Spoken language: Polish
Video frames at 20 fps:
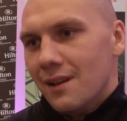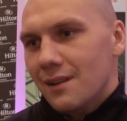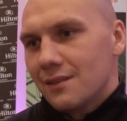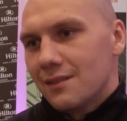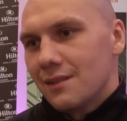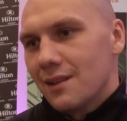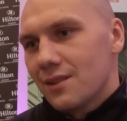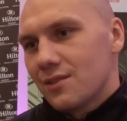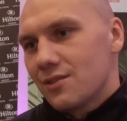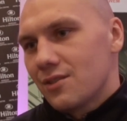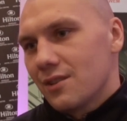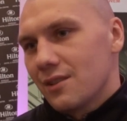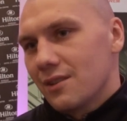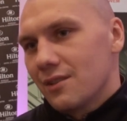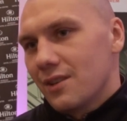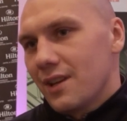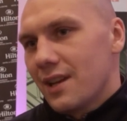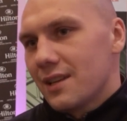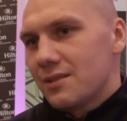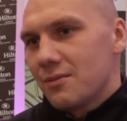Znaczy,
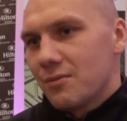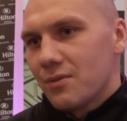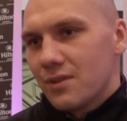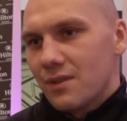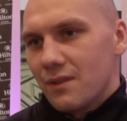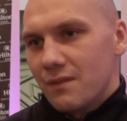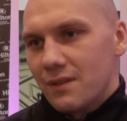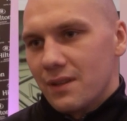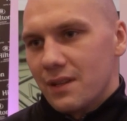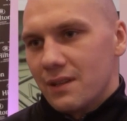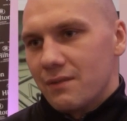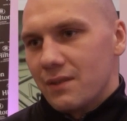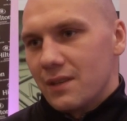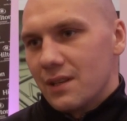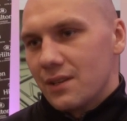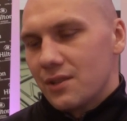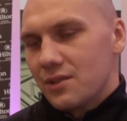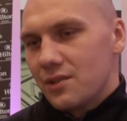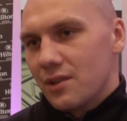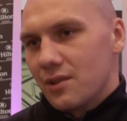no jestem gotowy na
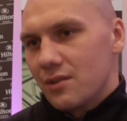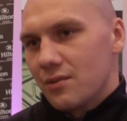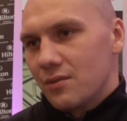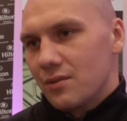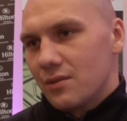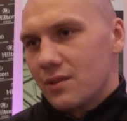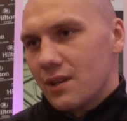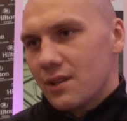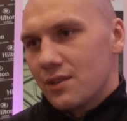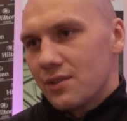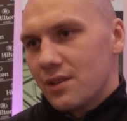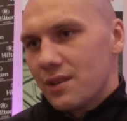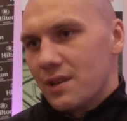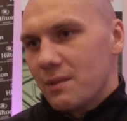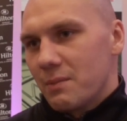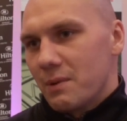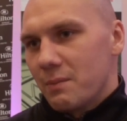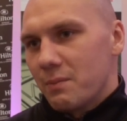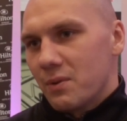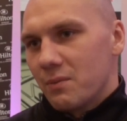12 rund, także
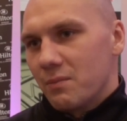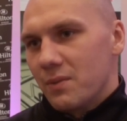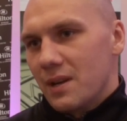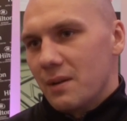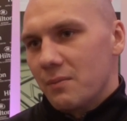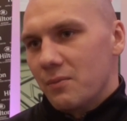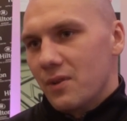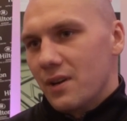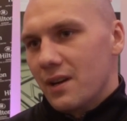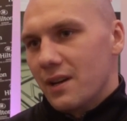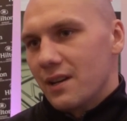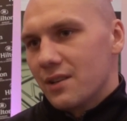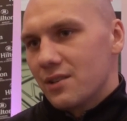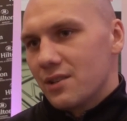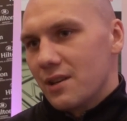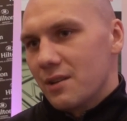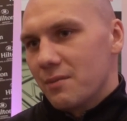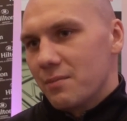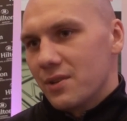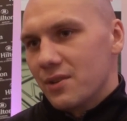nie ma problemu, a
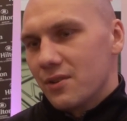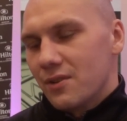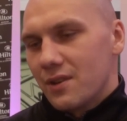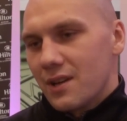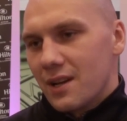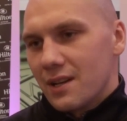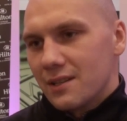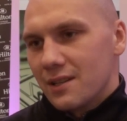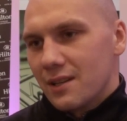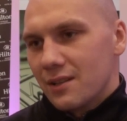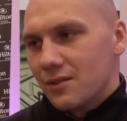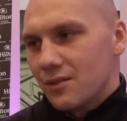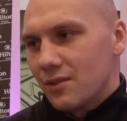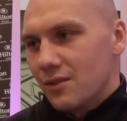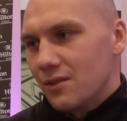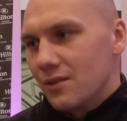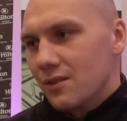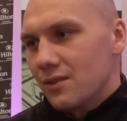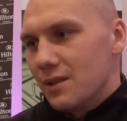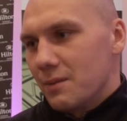jeżeli będzie okazja,
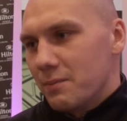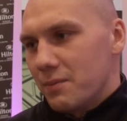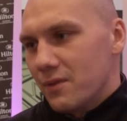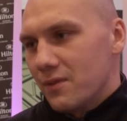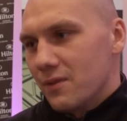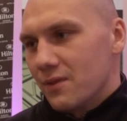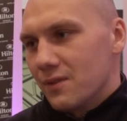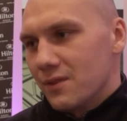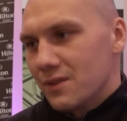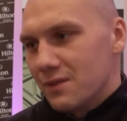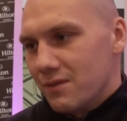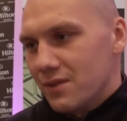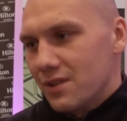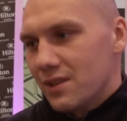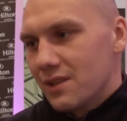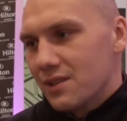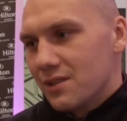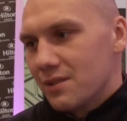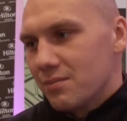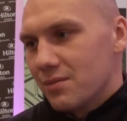to na pewno
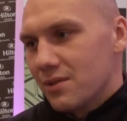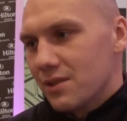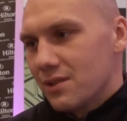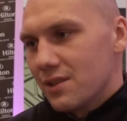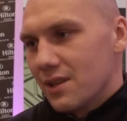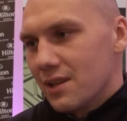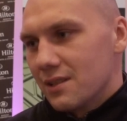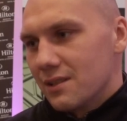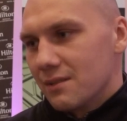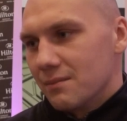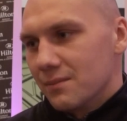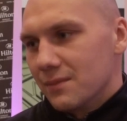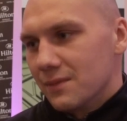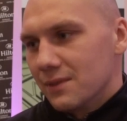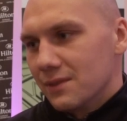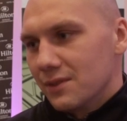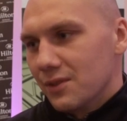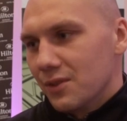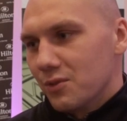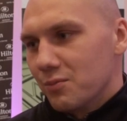zwycięży przed czasem.
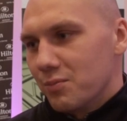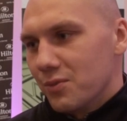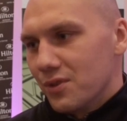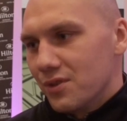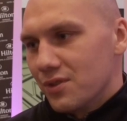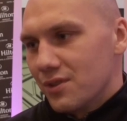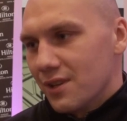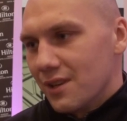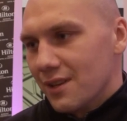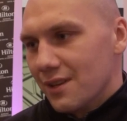Nie odpuszcza.